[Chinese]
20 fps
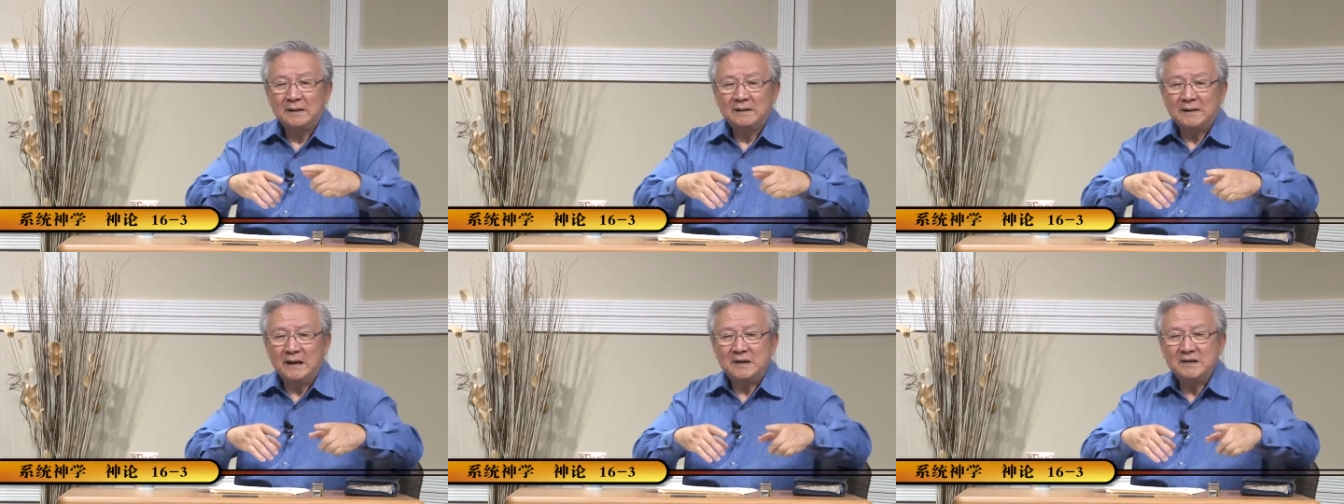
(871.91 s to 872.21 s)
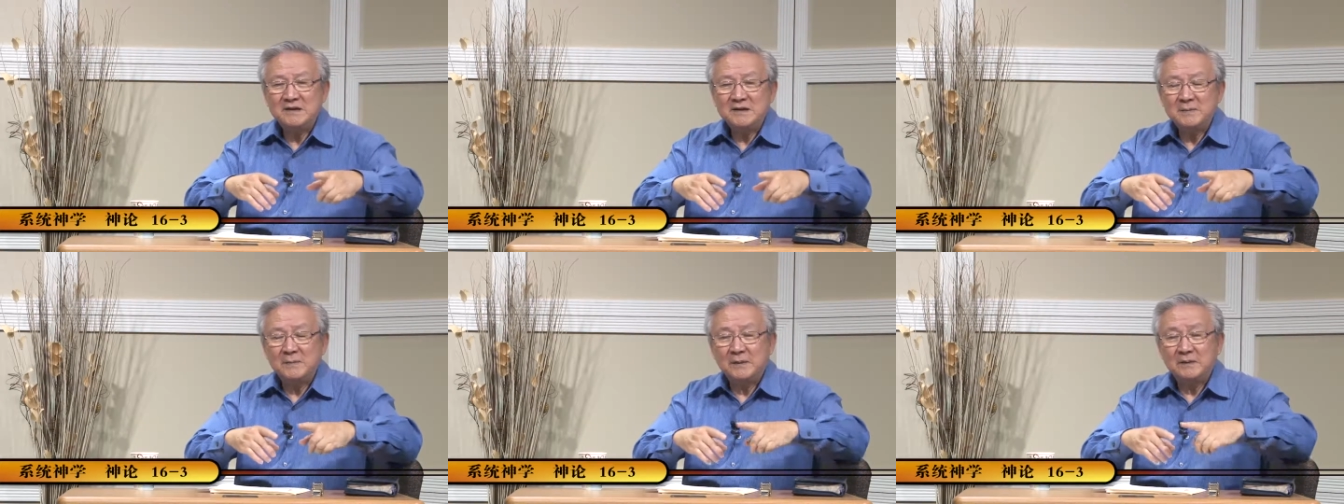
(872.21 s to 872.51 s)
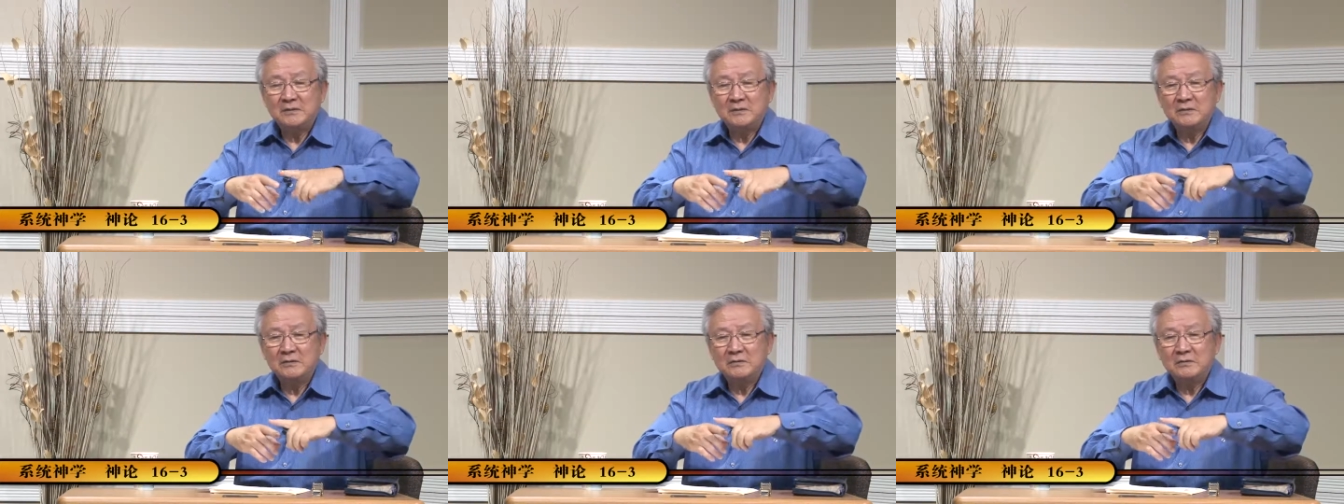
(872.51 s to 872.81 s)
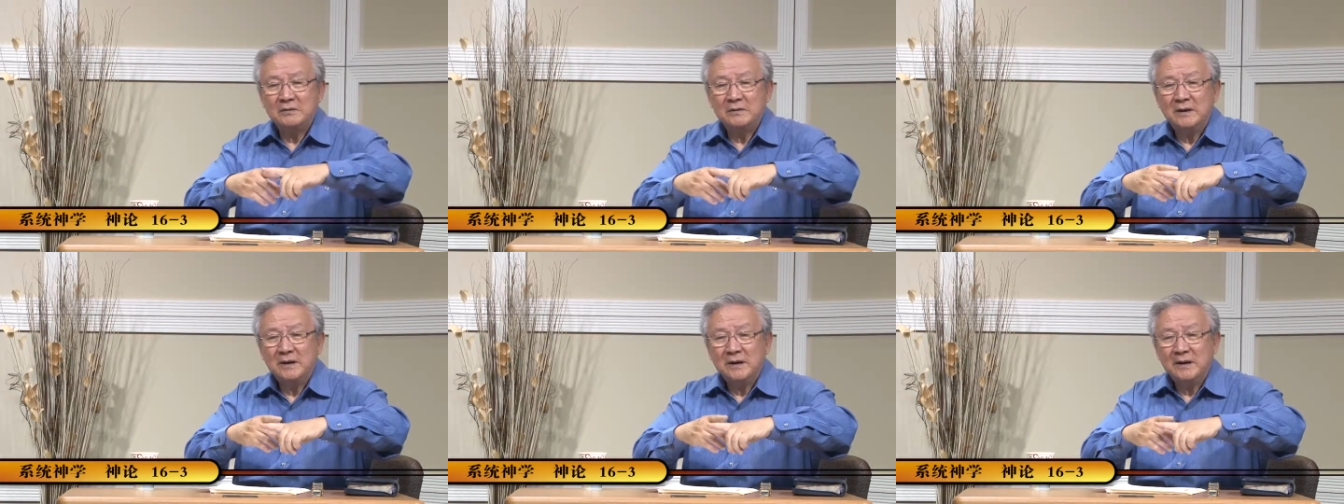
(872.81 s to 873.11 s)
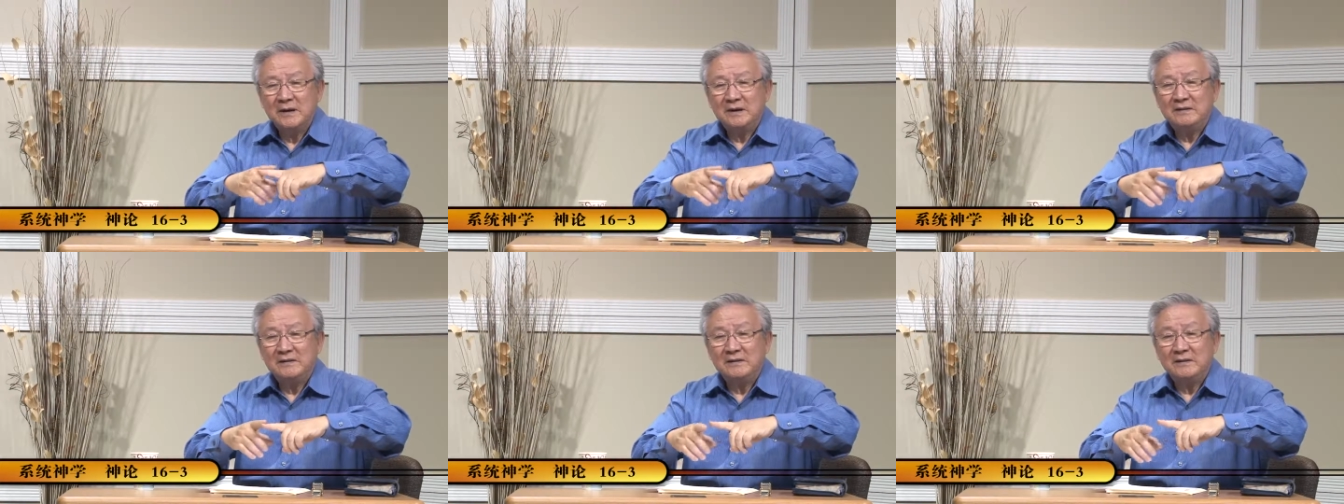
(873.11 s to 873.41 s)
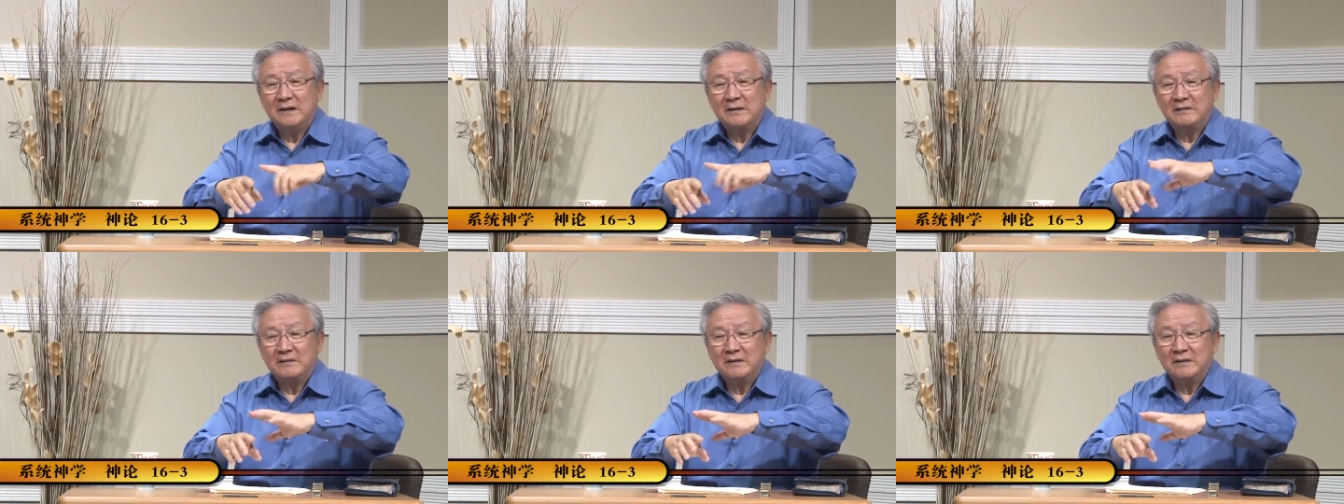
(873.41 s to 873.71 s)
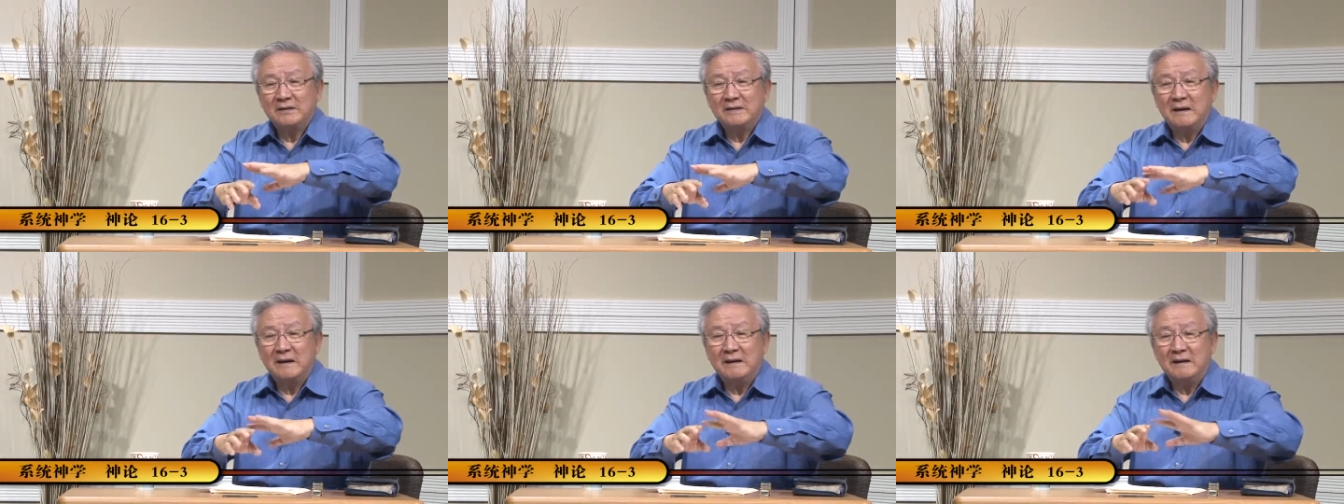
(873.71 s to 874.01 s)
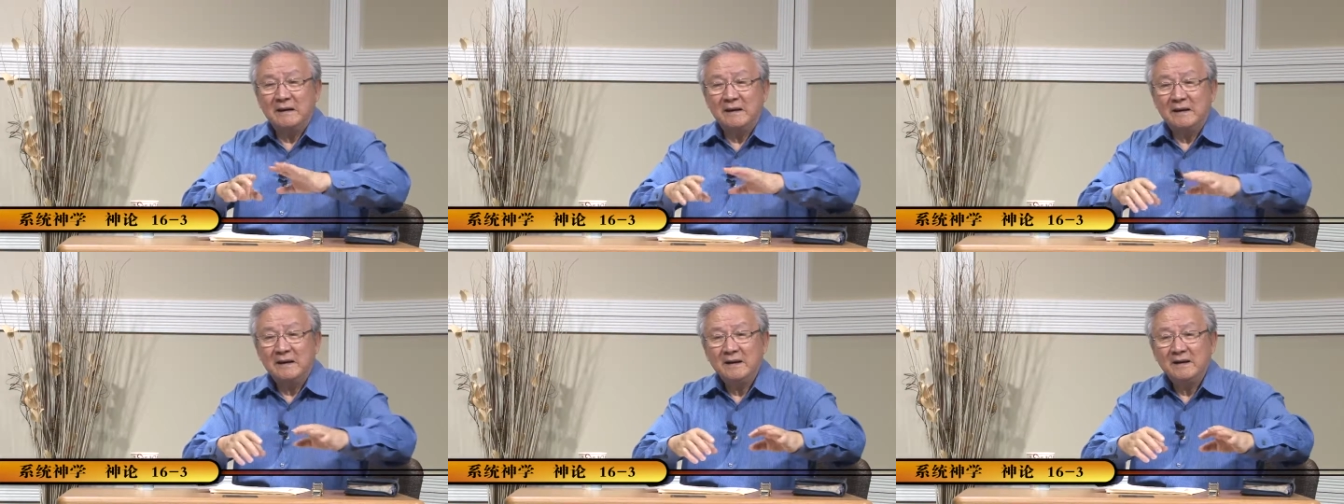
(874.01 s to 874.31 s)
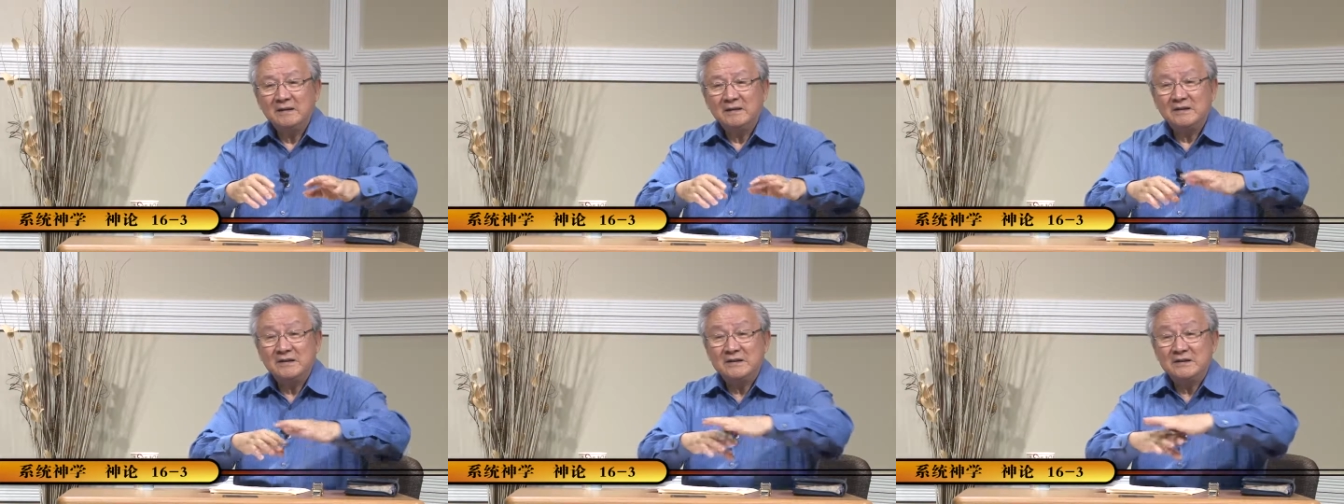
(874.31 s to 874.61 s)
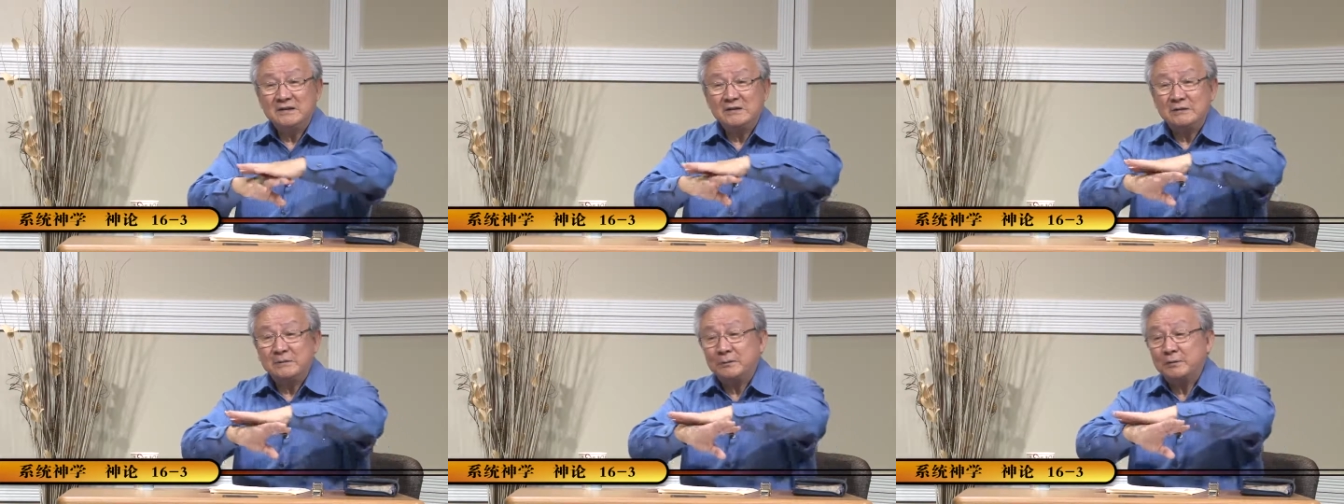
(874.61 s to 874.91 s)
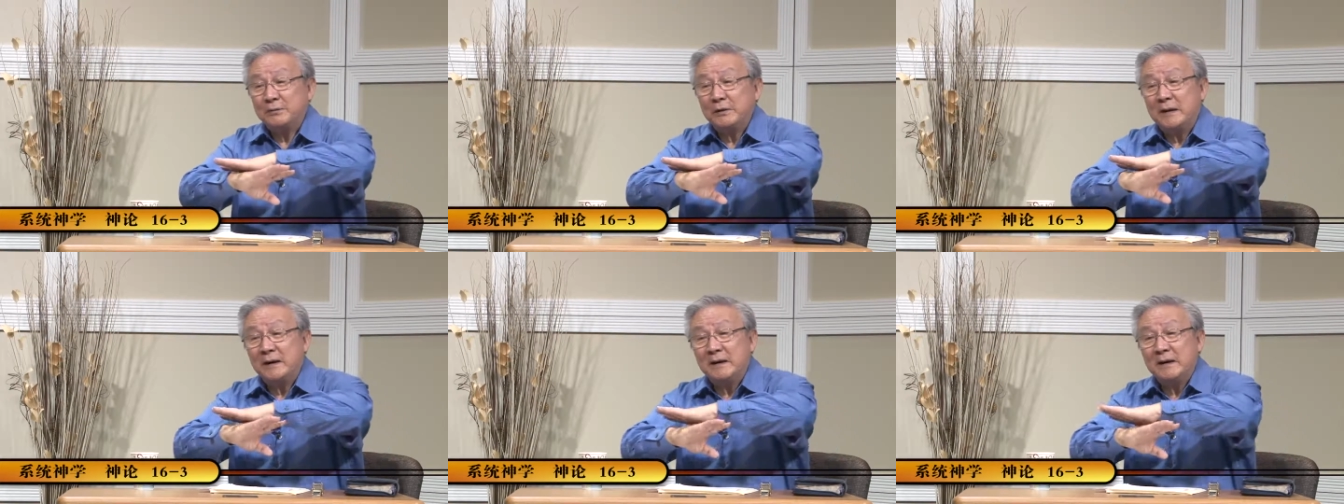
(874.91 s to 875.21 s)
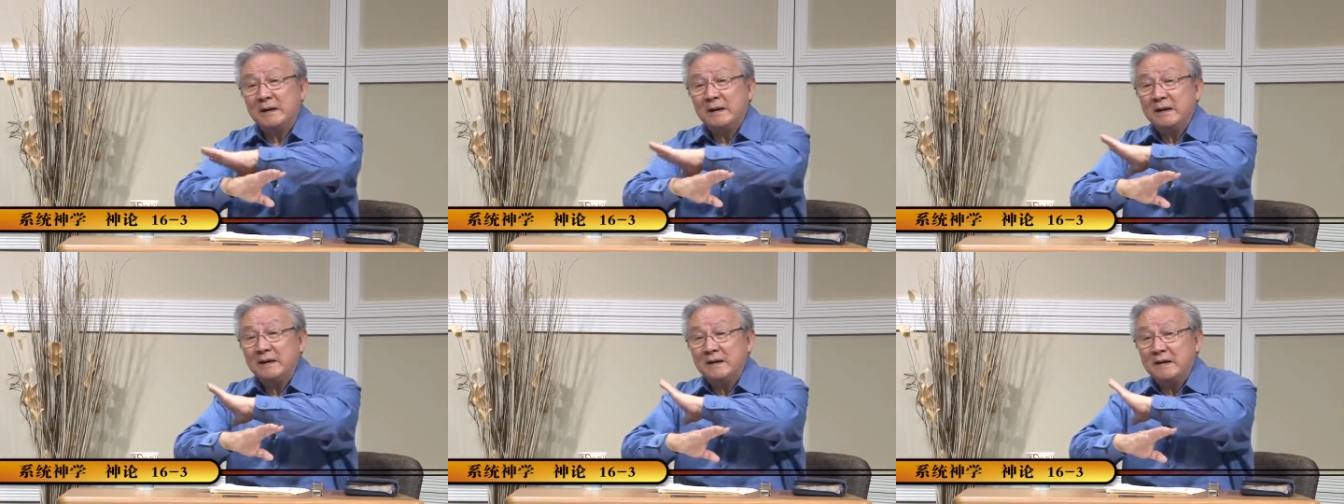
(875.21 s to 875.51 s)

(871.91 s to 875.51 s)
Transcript: 单细胞动物一直到这个人类是继续不断的